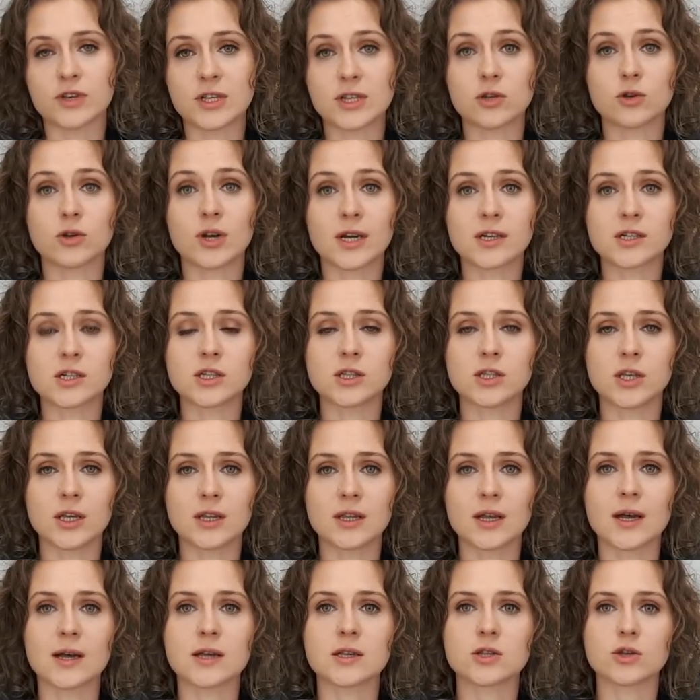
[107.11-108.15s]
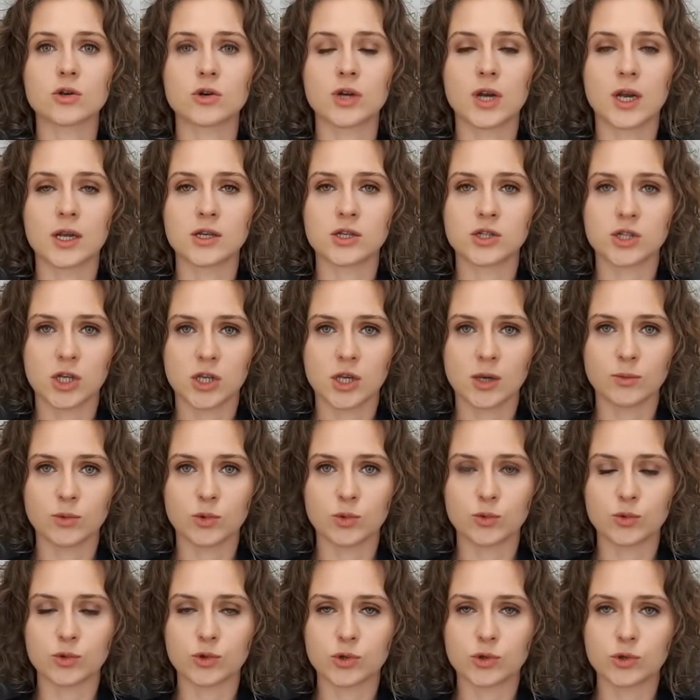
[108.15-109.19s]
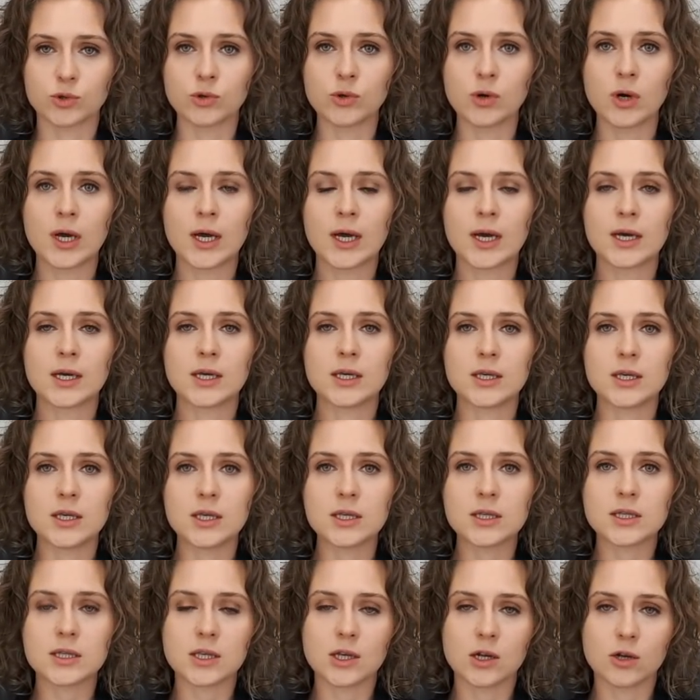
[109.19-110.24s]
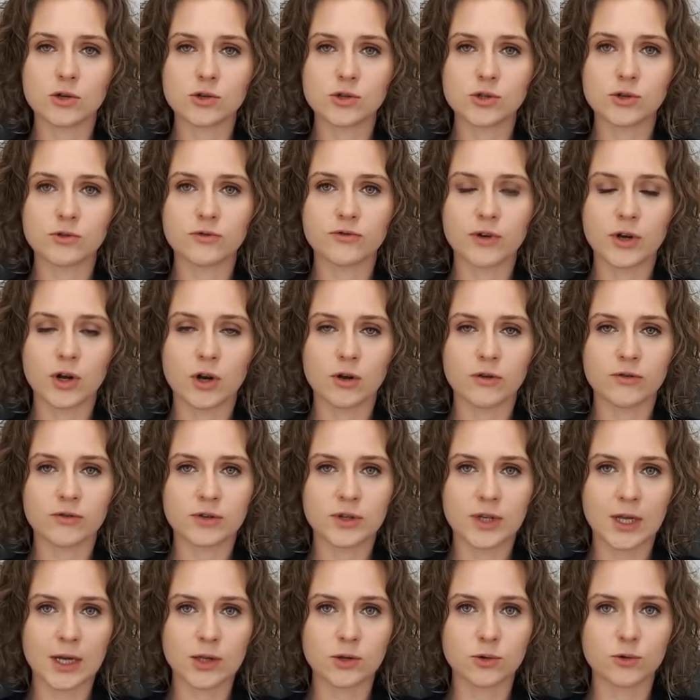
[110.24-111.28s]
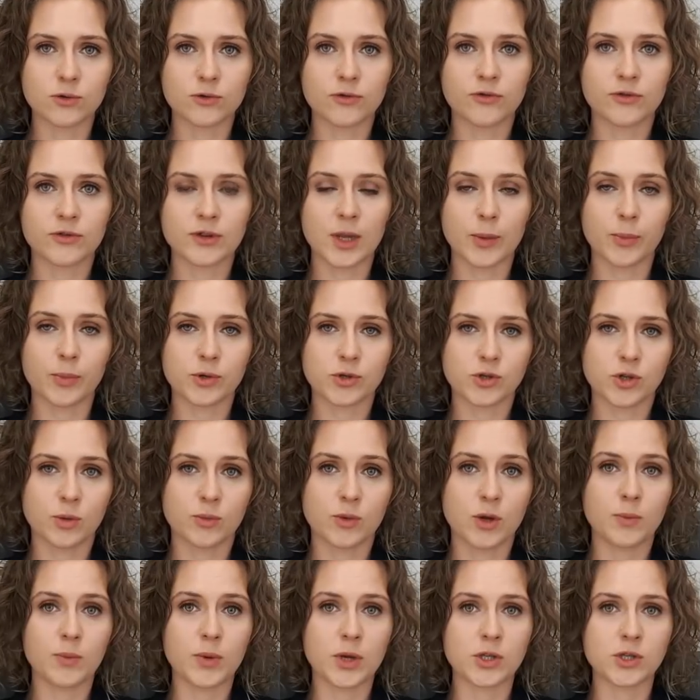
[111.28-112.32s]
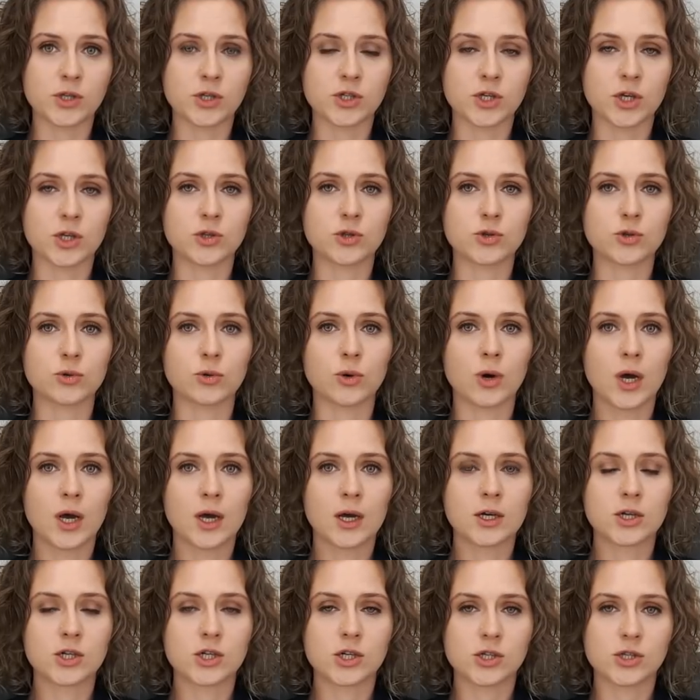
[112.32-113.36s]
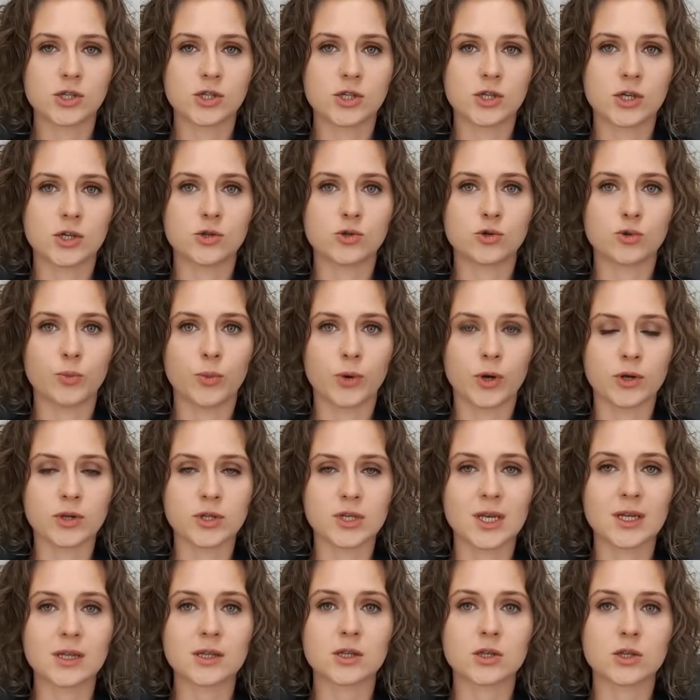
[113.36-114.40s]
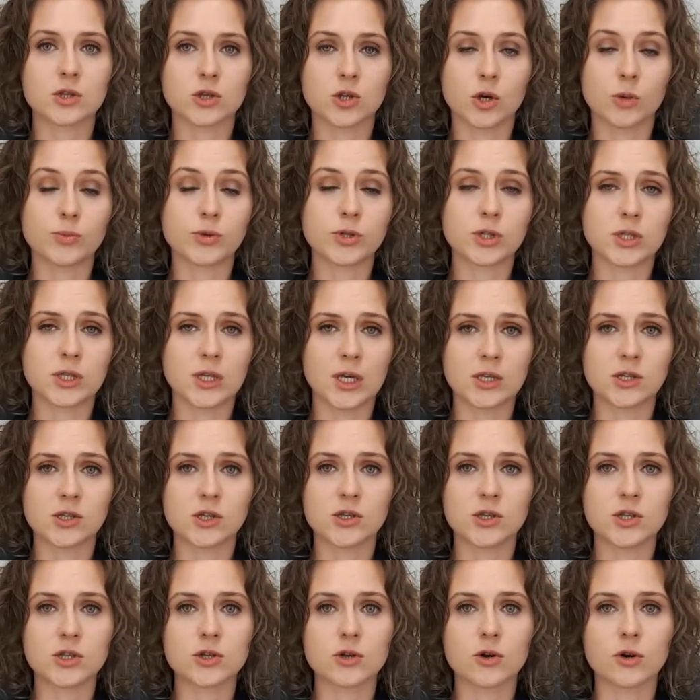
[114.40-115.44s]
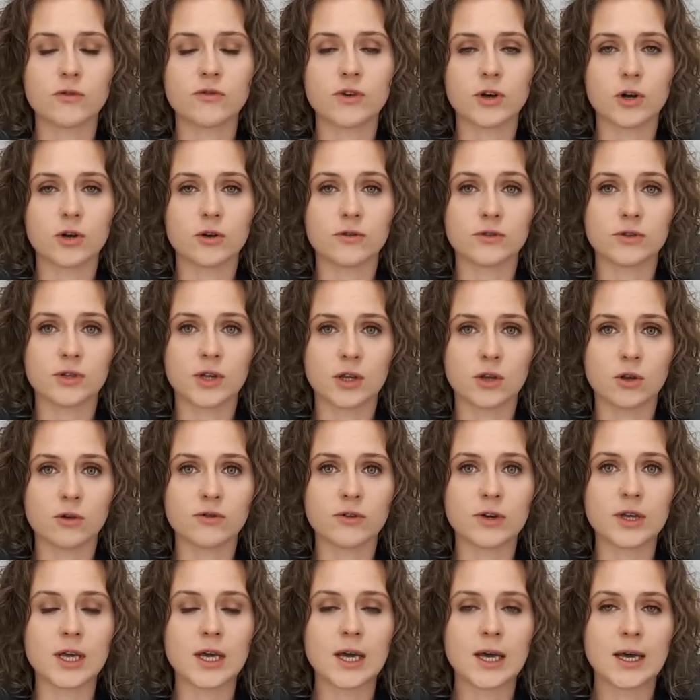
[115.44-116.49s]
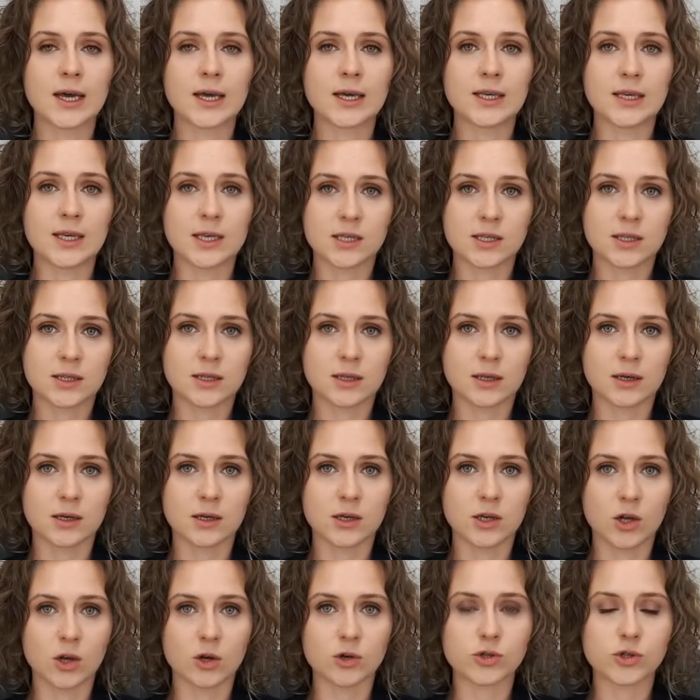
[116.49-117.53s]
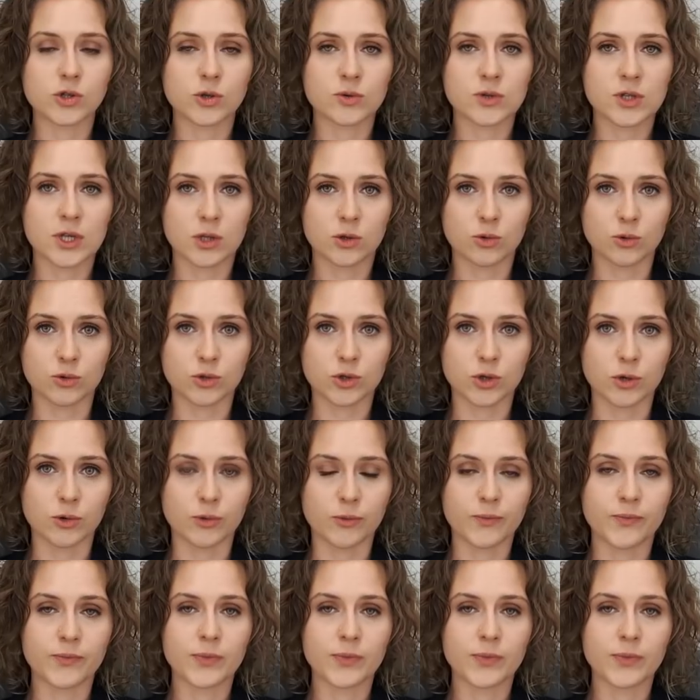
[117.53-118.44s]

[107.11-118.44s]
Jest to raczej dieta z ograniczeniem tłuszczu i z ilością węglowodanów na poziomie 50-60%, co przy diecie niskowęglowodanowej jest e, ilością za dużą.